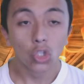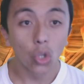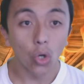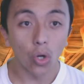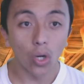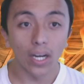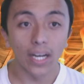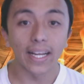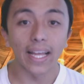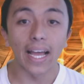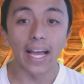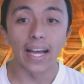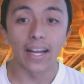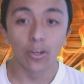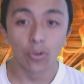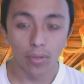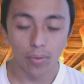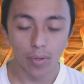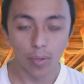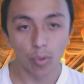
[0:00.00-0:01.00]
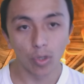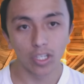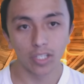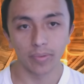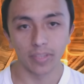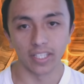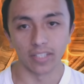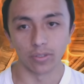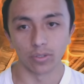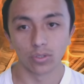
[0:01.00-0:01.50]
Dólar a 9
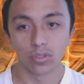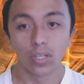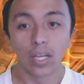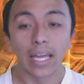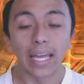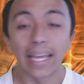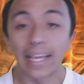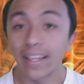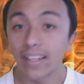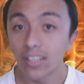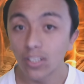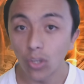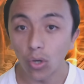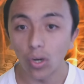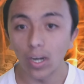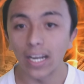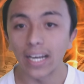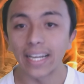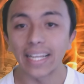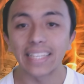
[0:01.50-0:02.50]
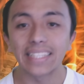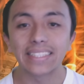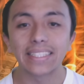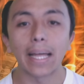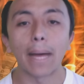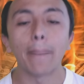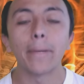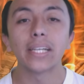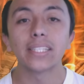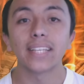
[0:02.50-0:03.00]
bolivianos. El dólar
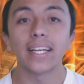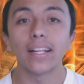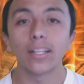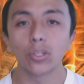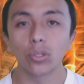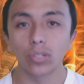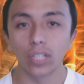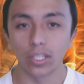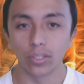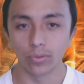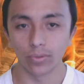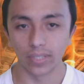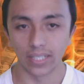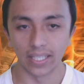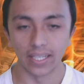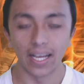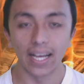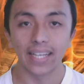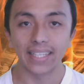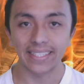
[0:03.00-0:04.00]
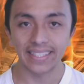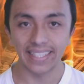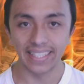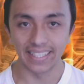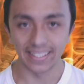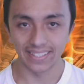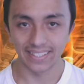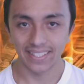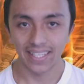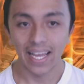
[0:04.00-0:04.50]
está más alto que nunca,
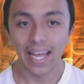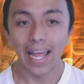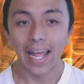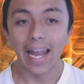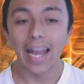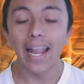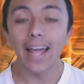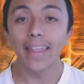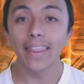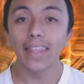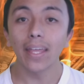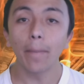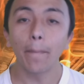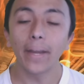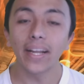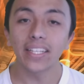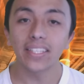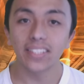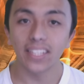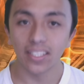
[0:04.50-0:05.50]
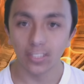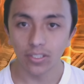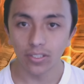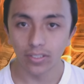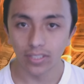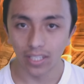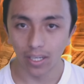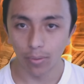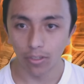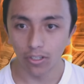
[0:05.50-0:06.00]
así es. La
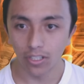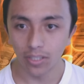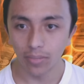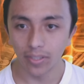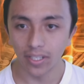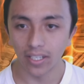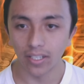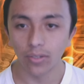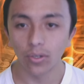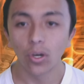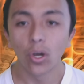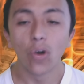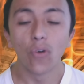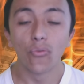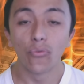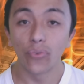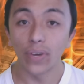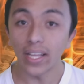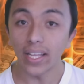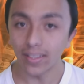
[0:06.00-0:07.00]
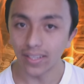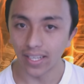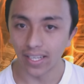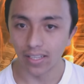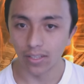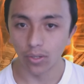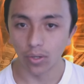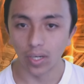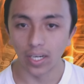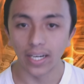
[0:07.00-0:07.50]
depreciación del boliviano frente
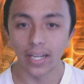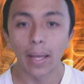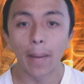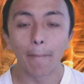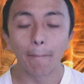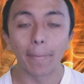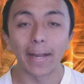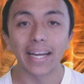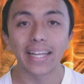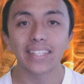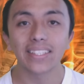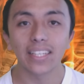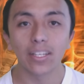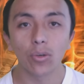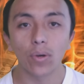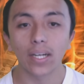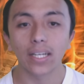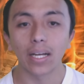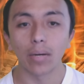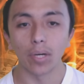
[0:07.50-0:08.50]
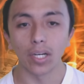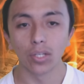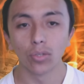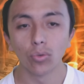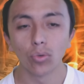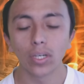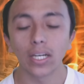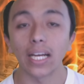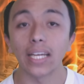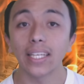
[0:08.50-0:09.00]
al dólar parece no acabar
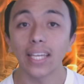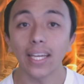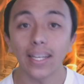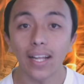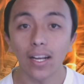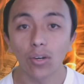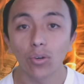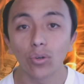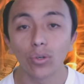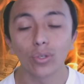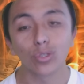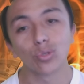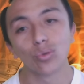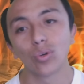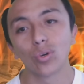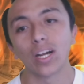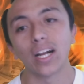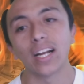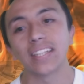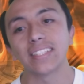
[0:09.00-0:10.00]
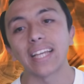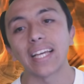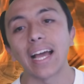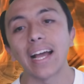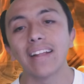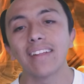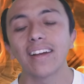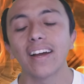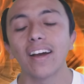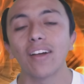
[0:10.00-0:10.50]
nunca y en algunos lugares
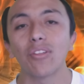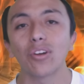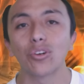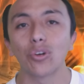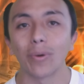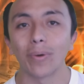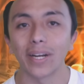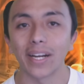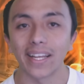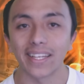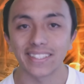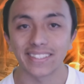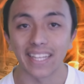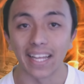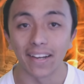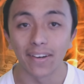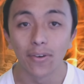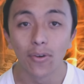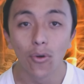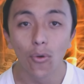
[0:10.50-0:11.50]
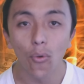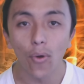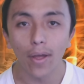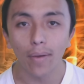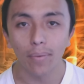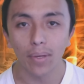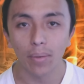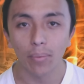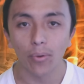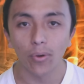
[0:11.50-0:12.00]
han llegado a cobrar hasta
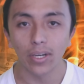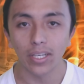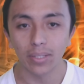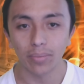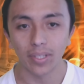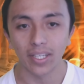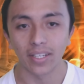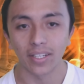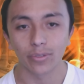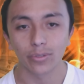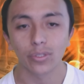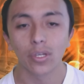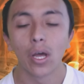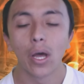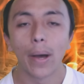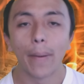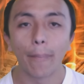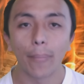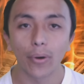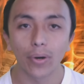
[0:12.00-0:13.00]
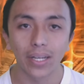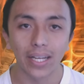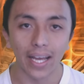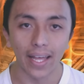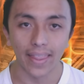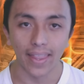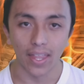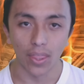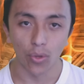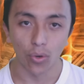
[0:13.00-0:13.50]
9 bolivianos por
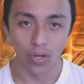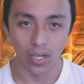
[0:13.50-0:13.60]
cada